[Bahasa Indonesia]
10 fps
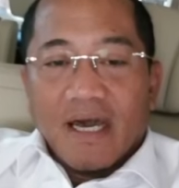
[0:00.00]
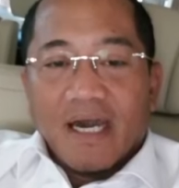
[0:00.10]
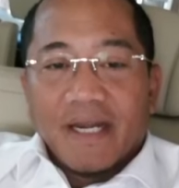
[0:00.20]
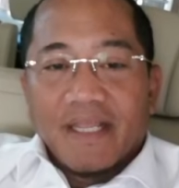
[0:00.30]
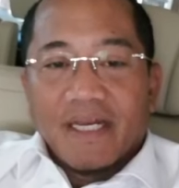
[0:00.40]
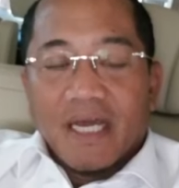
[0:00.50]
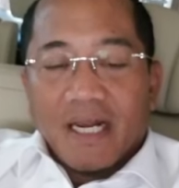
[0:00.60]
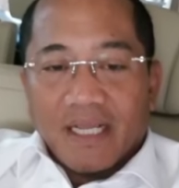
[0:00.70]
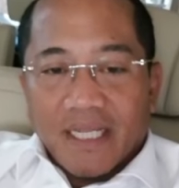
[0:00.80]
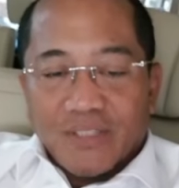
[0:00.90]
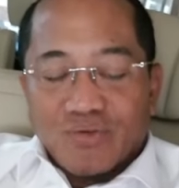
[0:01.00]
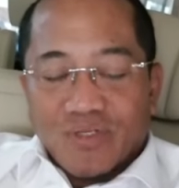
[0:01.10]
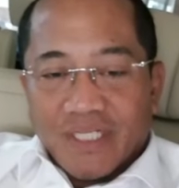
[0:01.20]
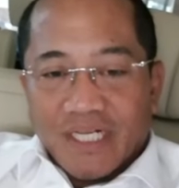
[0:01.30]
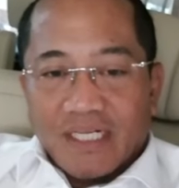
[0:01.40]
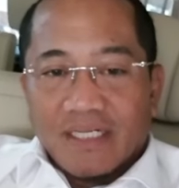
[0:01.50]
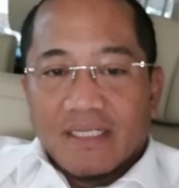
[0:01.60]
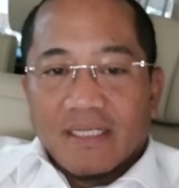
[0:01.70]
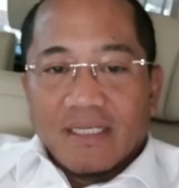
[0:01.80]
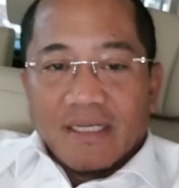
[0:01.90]
Harian rakyat Sulsel
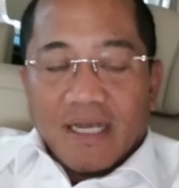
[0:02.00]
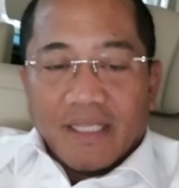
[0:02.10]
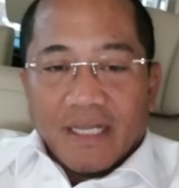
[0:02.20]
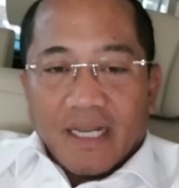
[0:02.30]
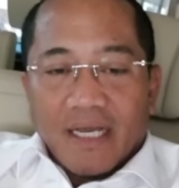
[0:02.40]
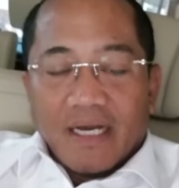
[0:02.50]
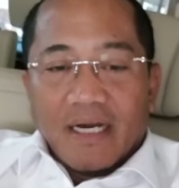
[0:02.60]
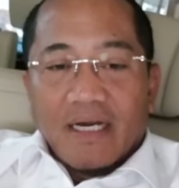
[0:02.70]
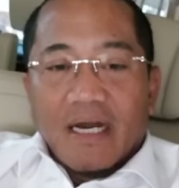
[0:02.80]
adalah